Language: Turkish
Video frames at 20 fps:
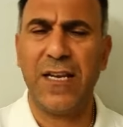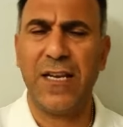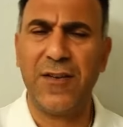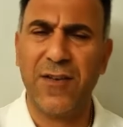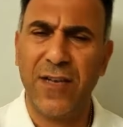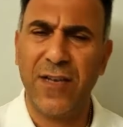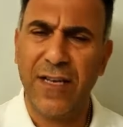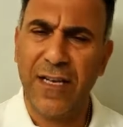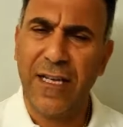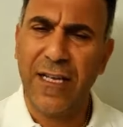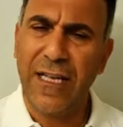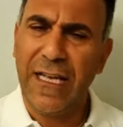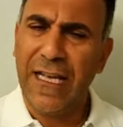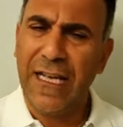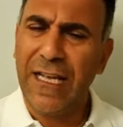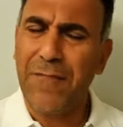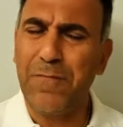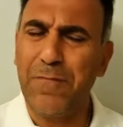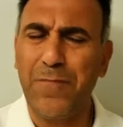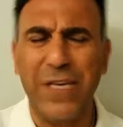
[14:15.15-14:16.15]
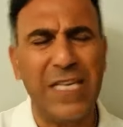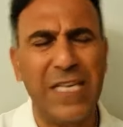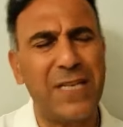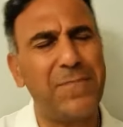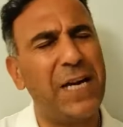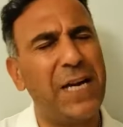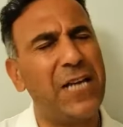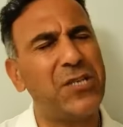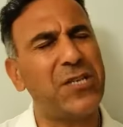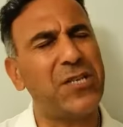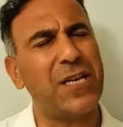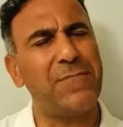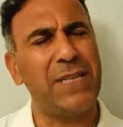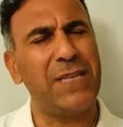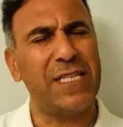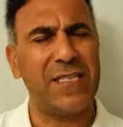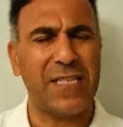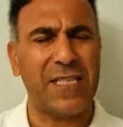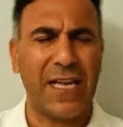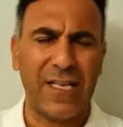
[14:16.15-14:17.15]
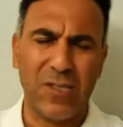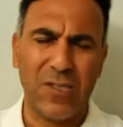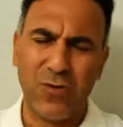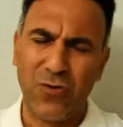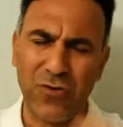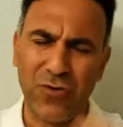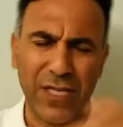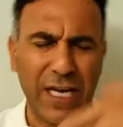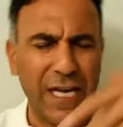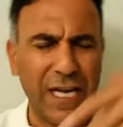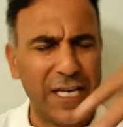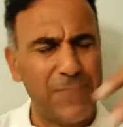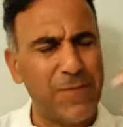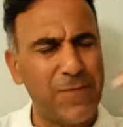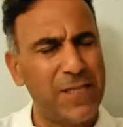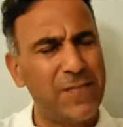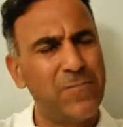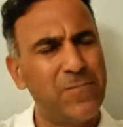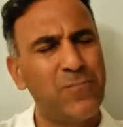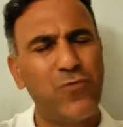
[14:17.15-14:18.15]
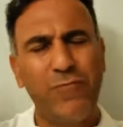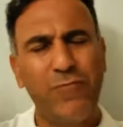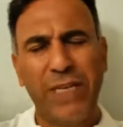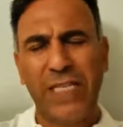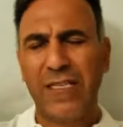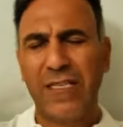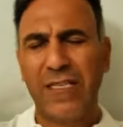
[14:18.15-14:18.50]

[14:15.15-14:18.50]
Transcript: kadar bir başka meditasyon daha yapalım. Bu